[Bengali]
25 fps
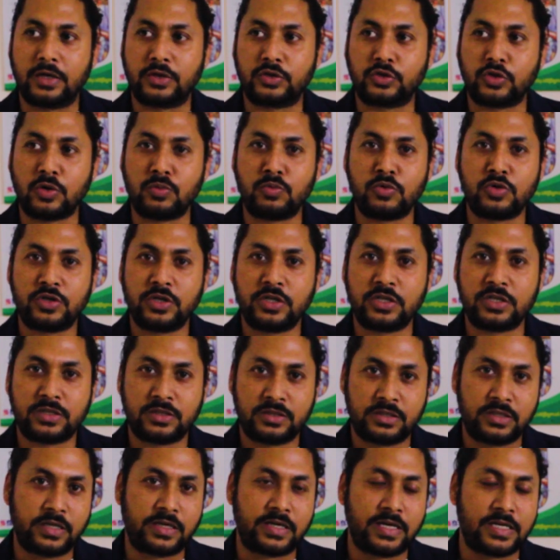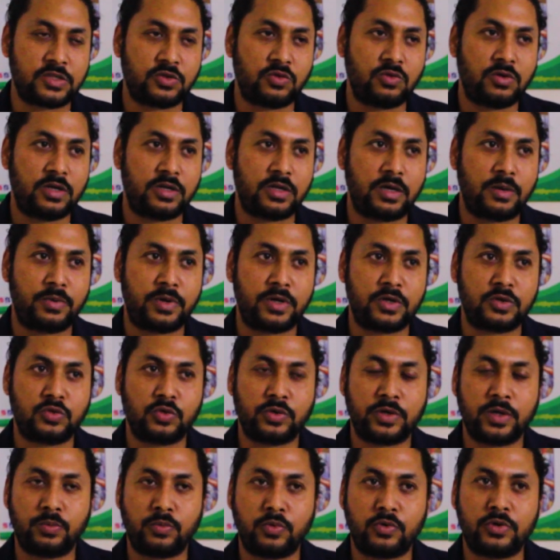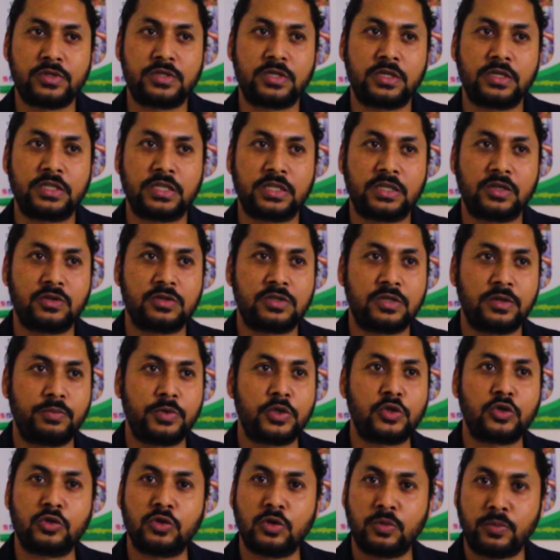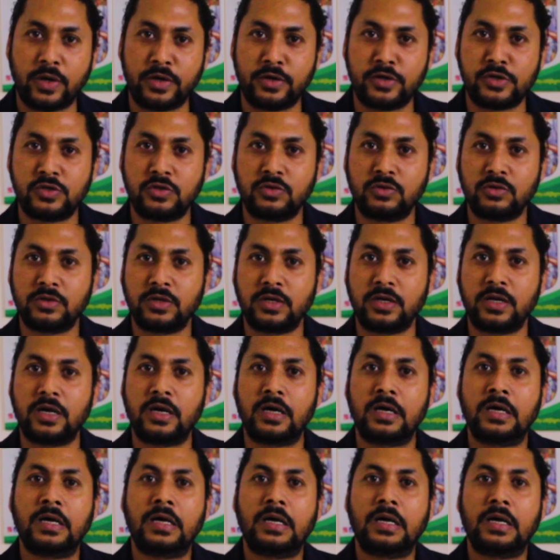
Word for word: সর্বশেষ যে কাজগুলো আমার চোখে পড়েছে সেটা হচ্ছে বিশুদ্ধ পানির জন্য তারা